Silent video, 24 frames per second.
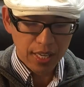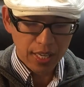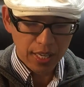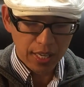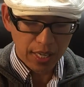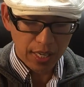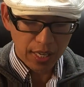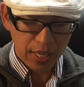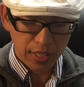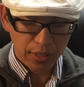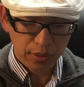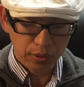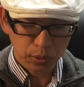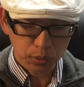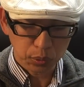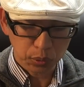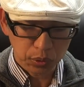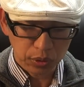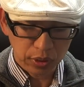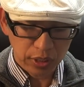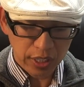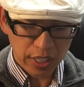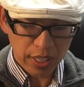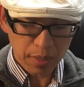えー、という
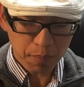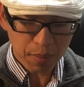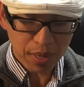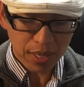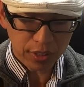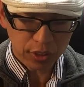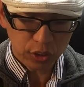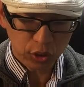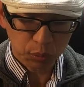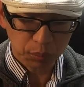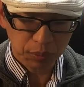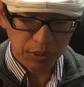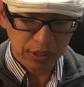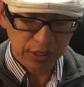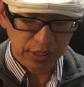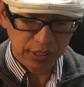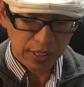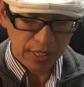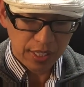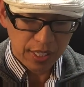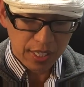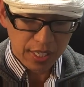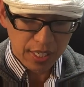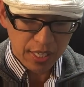ことでね Mac mini、
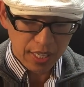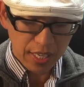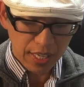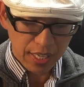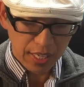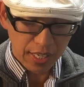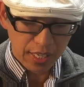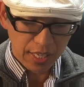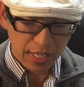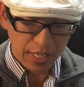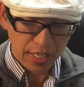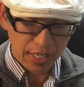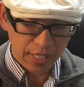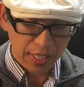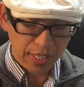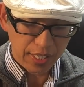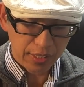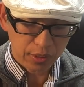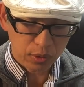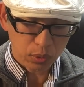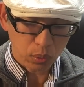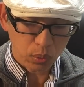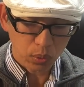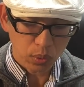えー、
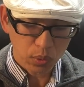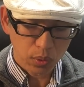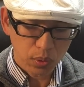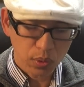レート